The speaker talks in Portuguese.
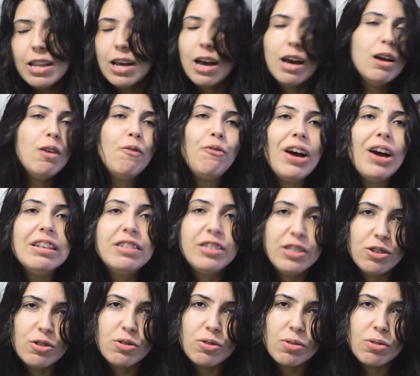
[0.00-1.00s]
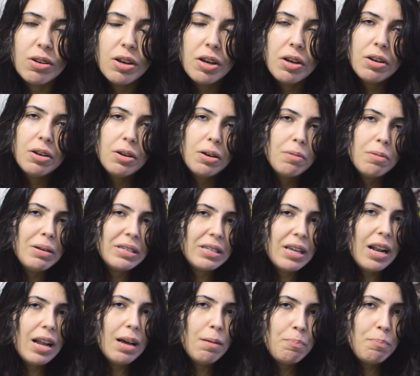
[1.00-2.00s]
Ah, faz isso. Mas
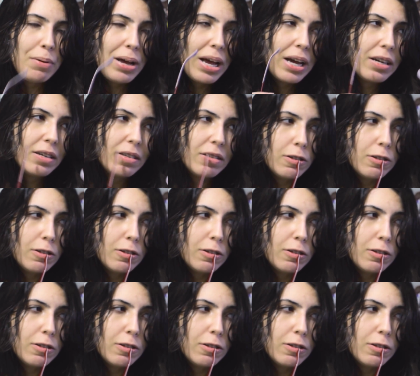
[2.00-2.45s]
ela pega e